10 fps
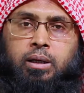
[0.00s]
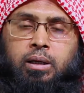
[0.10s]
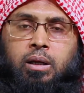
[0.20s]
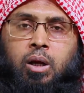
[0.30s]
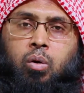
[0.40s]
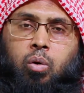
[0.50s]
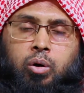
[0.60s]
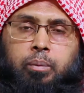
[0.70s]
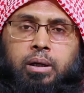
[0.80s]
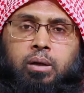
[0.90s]
গেলেই
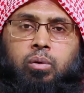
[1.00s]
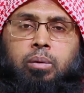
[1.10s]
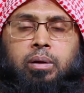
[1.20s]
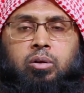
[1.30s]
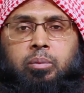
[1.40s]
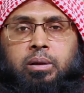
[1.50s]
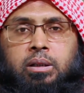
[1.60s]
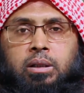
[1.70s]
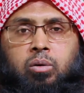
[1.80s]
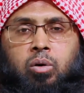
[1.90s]
অটোমেটিক ওই মৃত
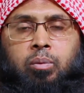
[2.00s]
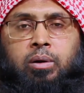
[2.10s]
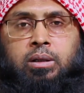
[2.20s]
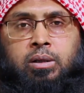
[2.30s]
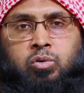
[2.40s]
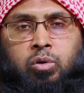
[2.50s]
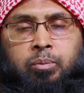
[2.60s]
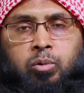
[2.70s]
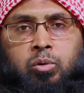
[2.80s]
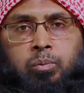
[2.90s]
ব্যক্তিদের কবরে তার
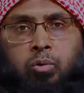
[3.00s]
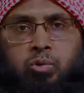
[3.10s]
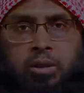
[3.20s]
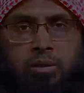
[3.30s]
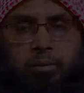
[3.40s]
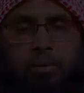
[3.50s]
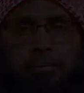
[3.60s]
সবটুকু পৌঁছে যাবে